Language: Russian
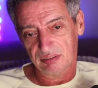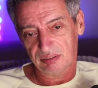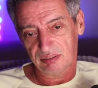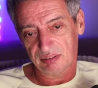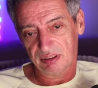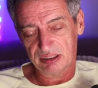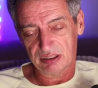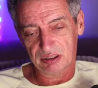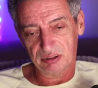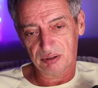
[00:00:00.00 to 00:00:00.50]

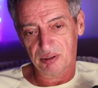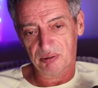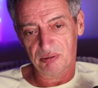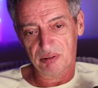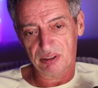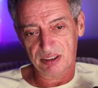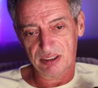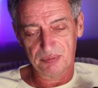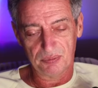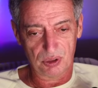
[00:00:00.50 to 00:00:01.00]
Если у кого
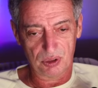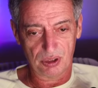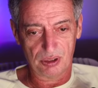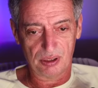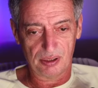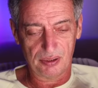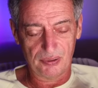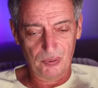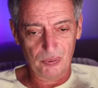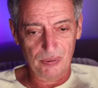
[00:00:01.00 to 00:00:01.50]
есть, может,
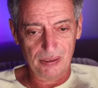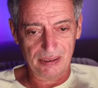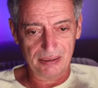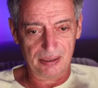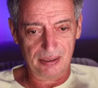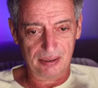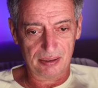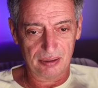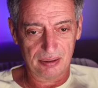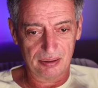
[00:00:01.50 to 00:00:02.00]

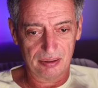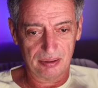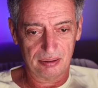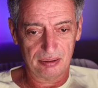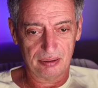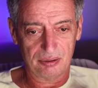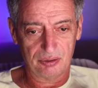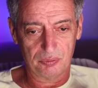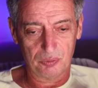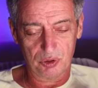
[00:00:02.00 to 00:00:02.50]
калькулятор,
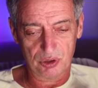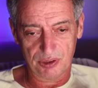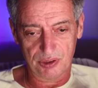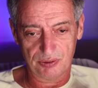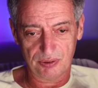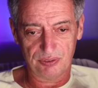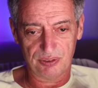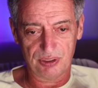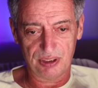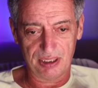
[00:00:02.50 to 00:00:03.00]
то можно
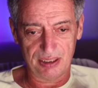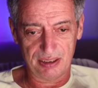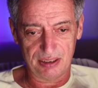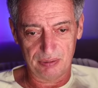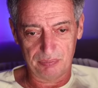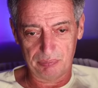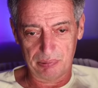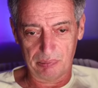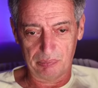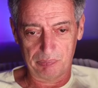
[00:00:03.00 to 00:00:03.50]
его взять и
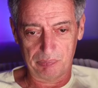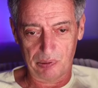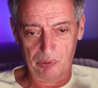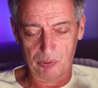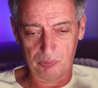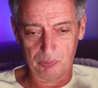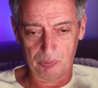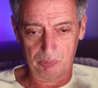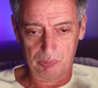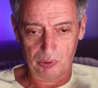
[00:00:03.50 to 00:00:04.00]

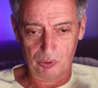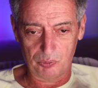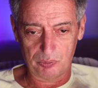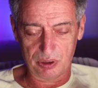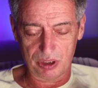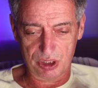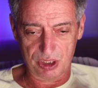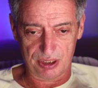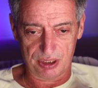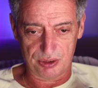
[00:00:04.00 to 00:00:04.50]

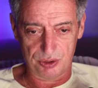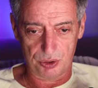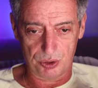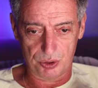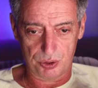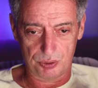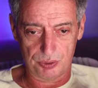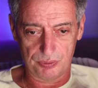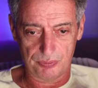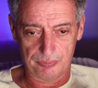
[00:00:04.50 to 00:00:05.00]
поумножать
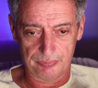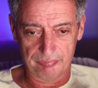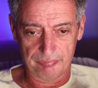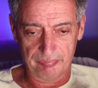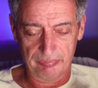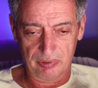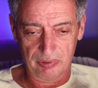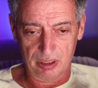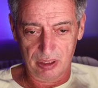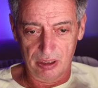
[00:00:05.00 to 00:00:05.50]
чуть-чуть.
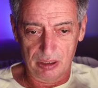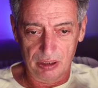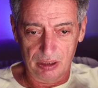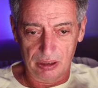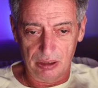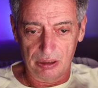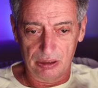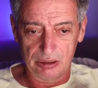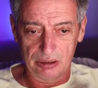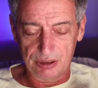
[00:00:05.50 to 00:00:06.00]

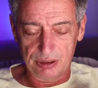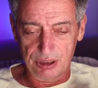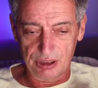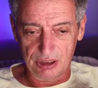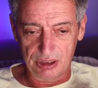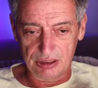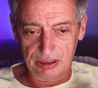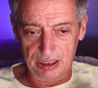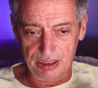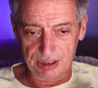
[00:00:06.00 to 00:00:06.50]
Если
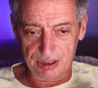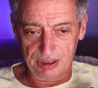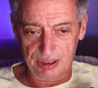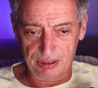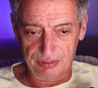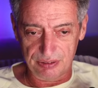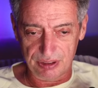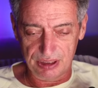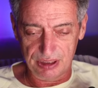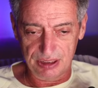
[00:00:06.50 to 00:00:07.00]
человек
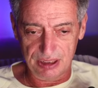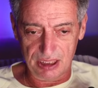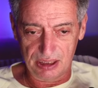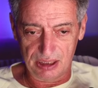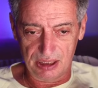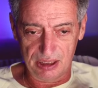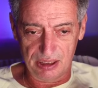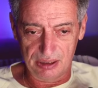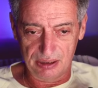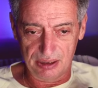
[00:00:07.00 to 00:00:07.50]
начинает в 60
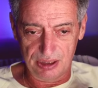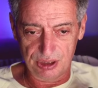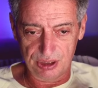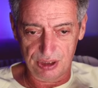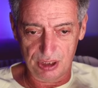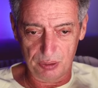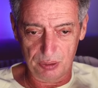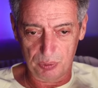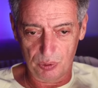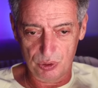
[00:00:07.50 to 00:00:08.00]
лет,
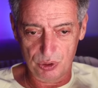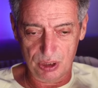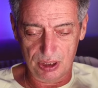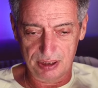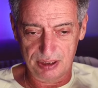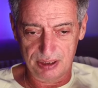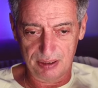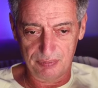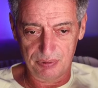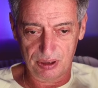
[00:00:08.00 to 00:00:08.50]
начинает получать
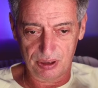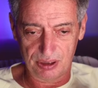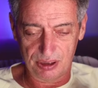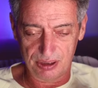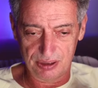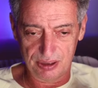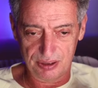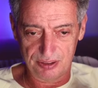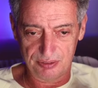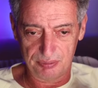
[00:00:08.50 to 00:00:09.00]
70
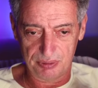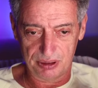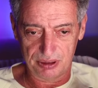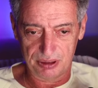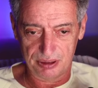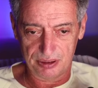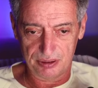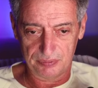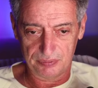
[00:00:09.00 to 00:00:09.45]
тысяч в месяц.